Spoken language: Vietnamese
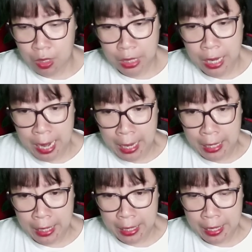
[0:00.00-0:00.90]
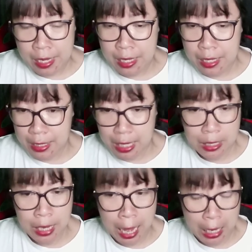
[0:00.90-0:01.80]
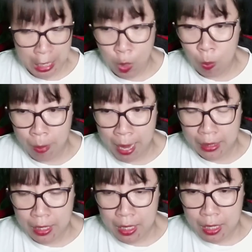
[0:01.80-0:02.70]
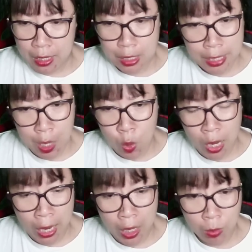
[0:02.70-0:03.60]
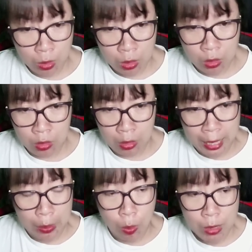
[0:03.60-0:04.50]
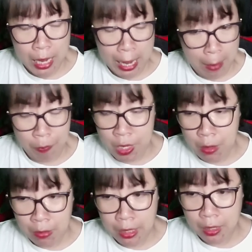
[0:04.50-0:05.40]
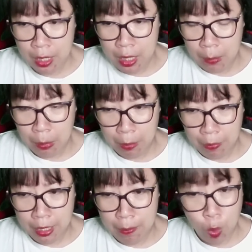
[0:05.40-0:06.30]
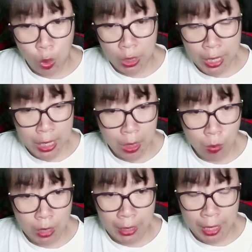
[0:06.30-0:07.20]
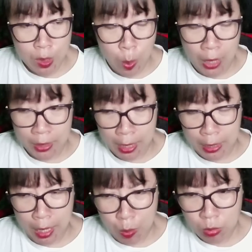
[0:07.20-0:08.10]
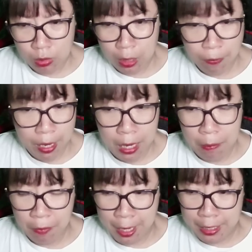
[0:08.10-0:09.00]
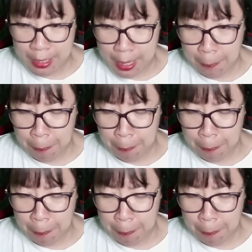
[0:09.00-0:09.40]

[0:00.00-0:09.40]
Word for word: Cái này chính là liều mạng. Nhưng nếu là Long Tử, gã cũng sẽ làm như vậy. Bởi vì một khi không thể kích hoạt thần Long thì Văn Lâm phải chết.